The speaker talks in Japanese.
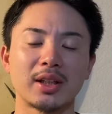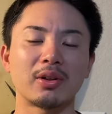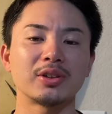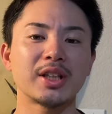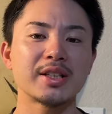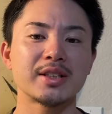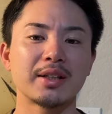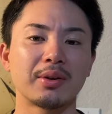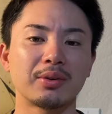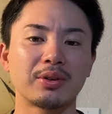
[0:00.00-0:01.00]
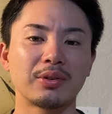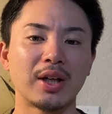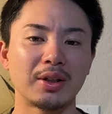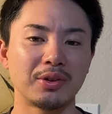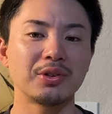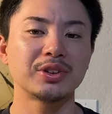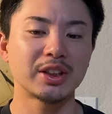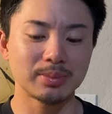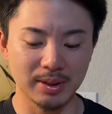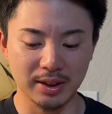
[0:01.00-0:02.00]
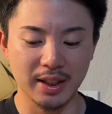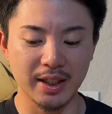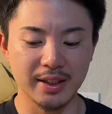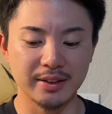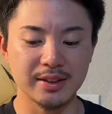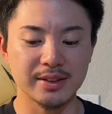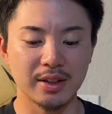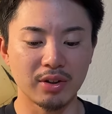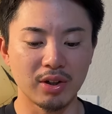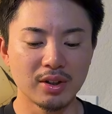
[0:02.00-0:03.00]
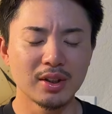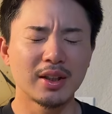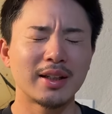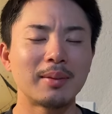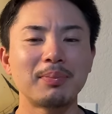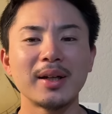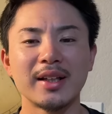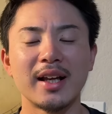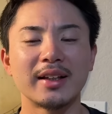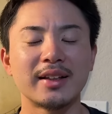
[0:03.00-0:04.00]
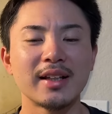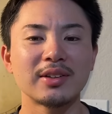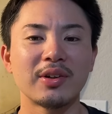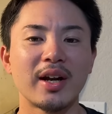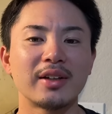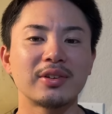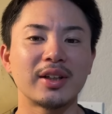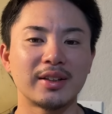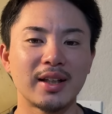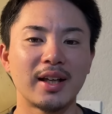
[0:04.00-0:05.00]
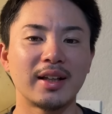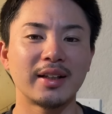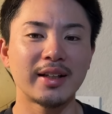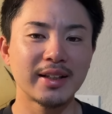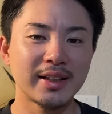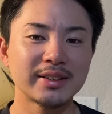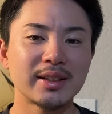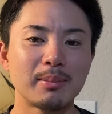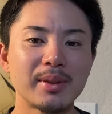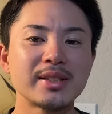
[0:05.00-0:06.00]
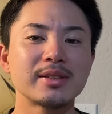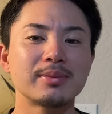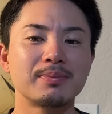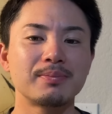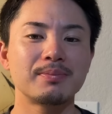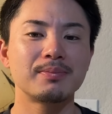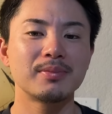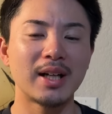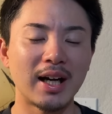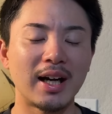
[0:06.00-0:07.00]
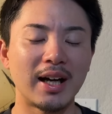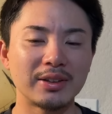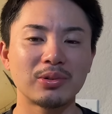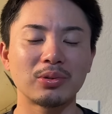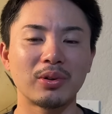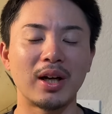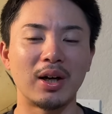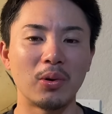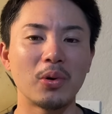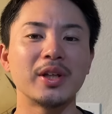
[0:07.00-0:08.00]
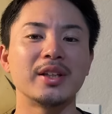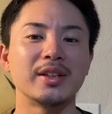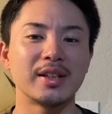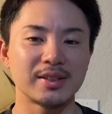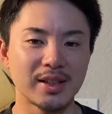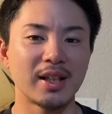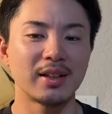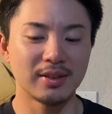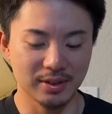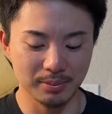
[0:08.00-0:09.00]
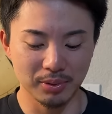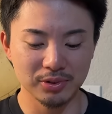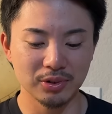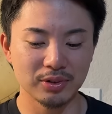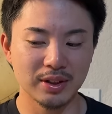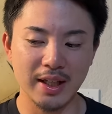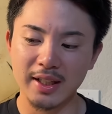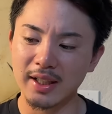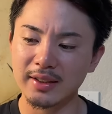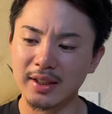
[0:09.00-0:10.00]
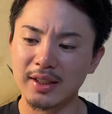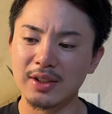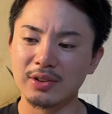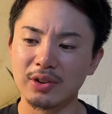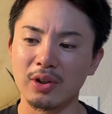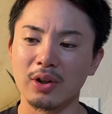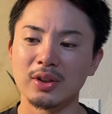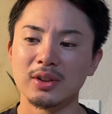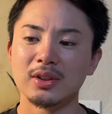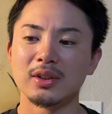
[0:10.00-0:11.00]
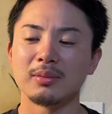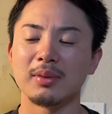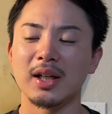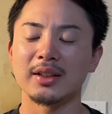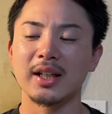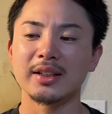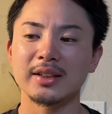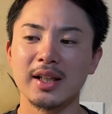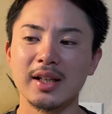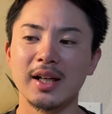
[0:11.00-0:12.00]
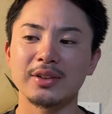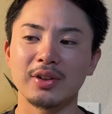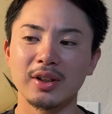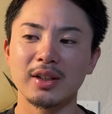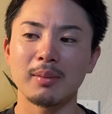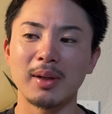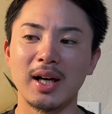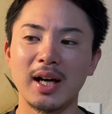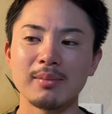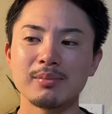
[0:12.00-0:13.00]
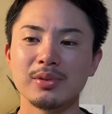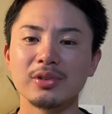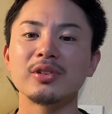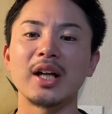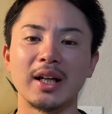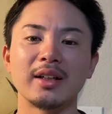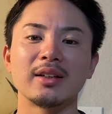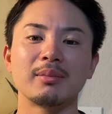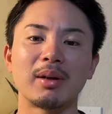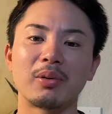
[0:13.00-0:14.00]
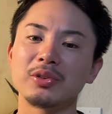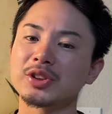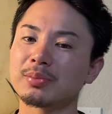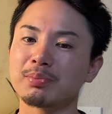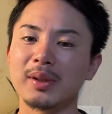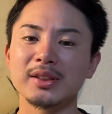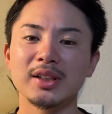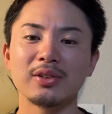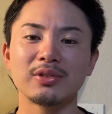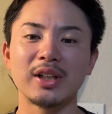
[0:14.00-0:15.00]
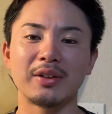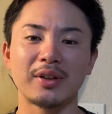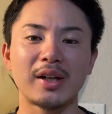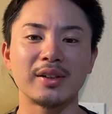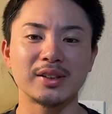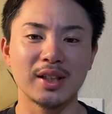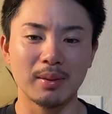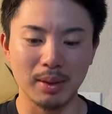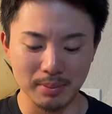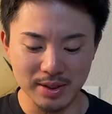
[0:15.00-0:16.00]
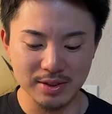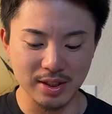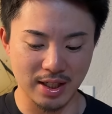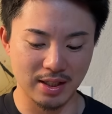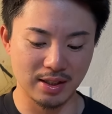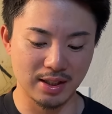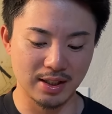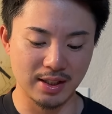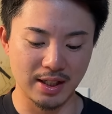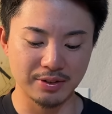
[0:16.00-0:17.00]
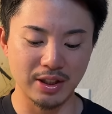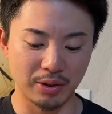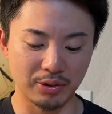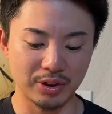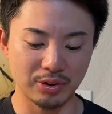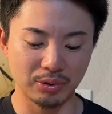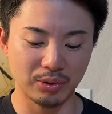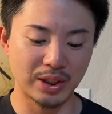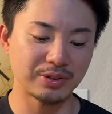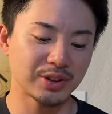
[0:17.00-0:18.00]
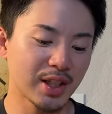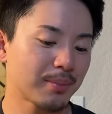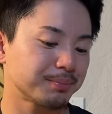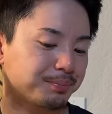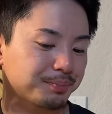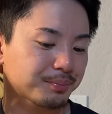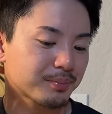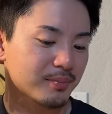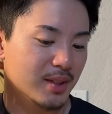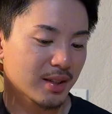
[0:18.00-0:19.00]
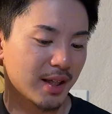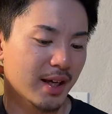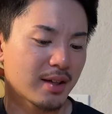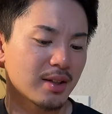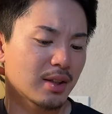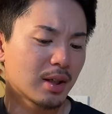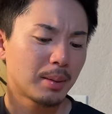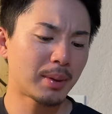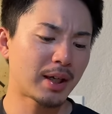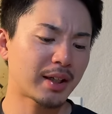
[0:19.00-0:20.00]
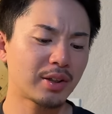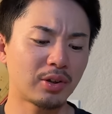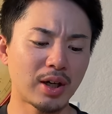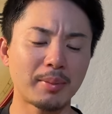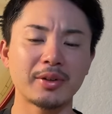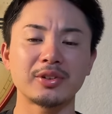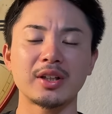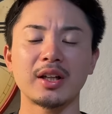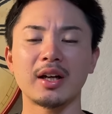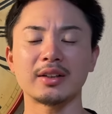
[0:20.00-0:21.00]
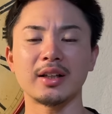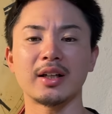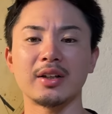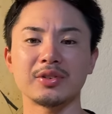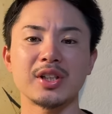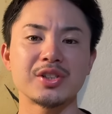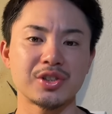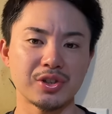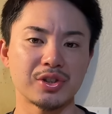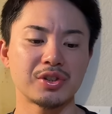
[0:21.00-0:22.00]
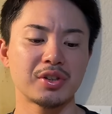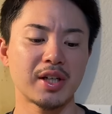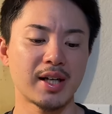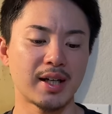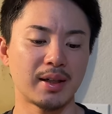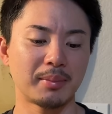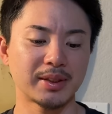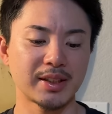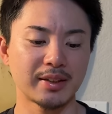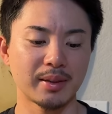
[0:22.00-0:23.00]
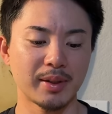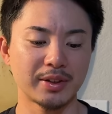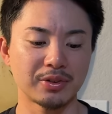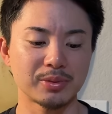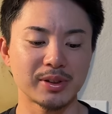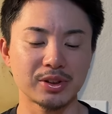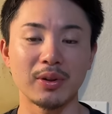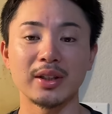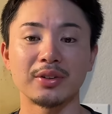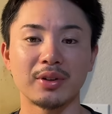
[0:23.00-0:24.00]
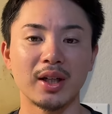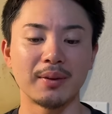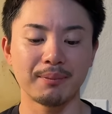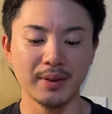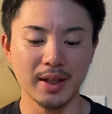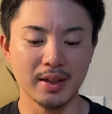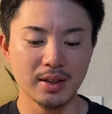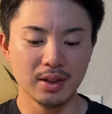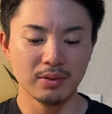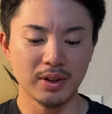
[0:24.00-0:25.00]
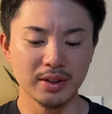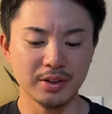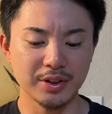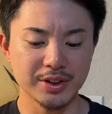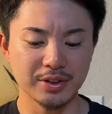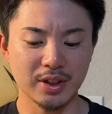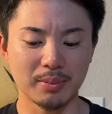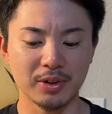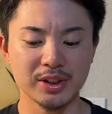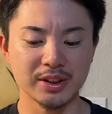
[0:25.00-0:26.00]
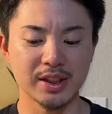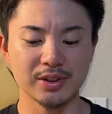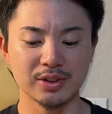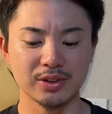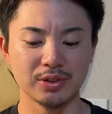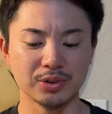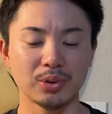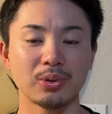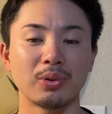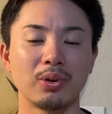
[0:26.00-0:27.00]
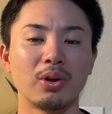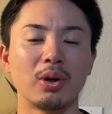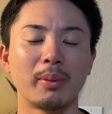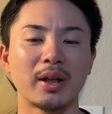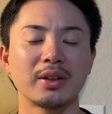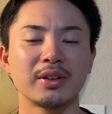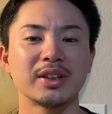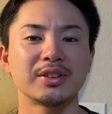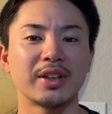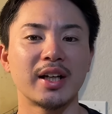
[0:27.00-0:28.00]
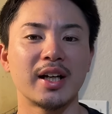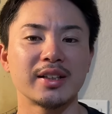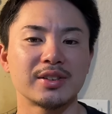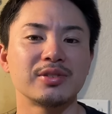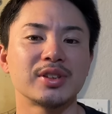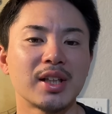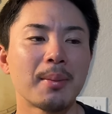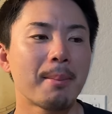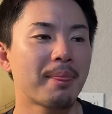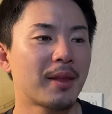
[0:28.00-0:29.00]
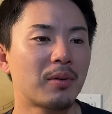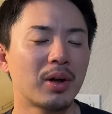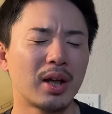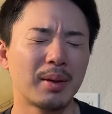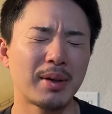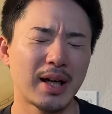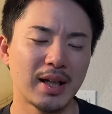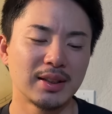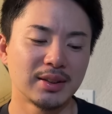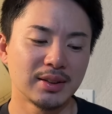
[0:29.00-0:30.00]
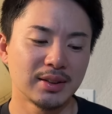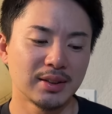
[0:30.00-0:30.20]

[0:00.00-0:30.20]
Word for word: たと。先制点をあの許してしまった回なんですけど、やっぱりね、点取られる時って何かしらミスがあることが多いんですね。うん、僕の体感的に言うと、まあ大体点が入る時って、まあ半分ぐらい、まあ50%ぐらいの確率で、まあミスがあるだろうっていうところがあるんですね。で、まあ昨日あまり打ててなかった長野選手が、まあセンター前ヒット打ちますとワンアウトから。で、ワンアウト一塁で森下選手のショートゴロを、まあ門脇選手がエラーするんですね。で、これまあ、